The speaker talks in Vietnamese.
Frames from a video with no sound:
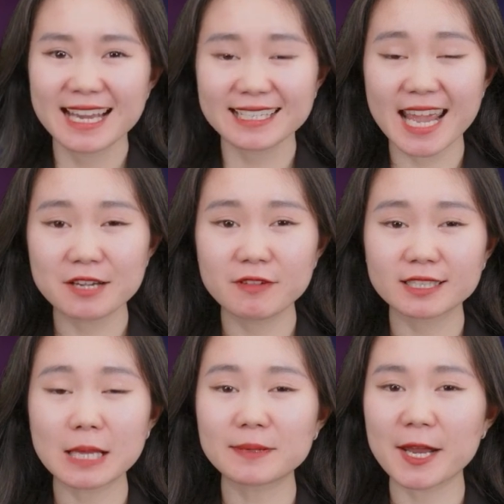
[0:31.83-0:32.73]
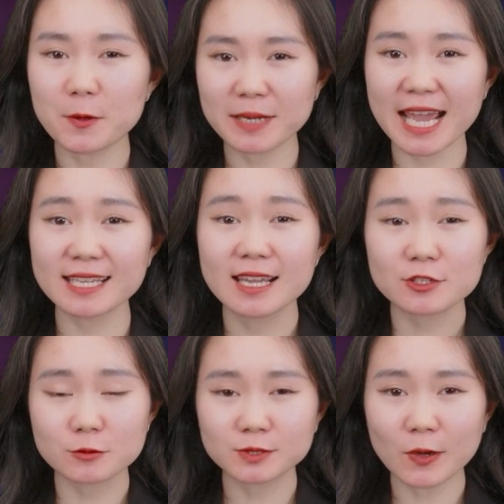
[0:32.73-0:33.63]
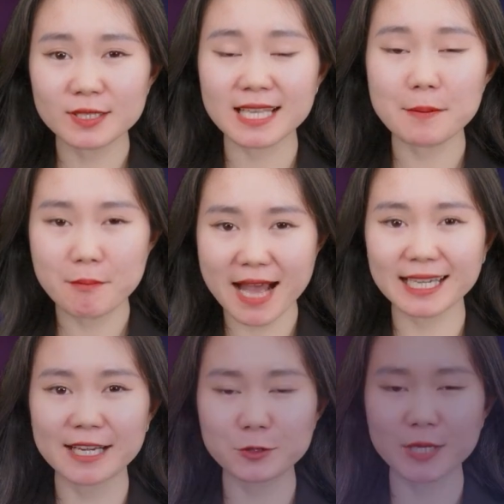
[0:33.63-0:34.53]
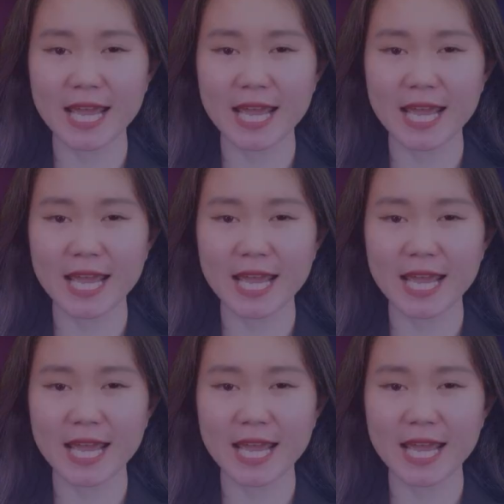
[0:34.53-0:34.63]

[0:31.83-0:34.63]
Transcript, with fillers: Đến với tập ngày hôm nay, chúng tôi sẽ mang đến chủ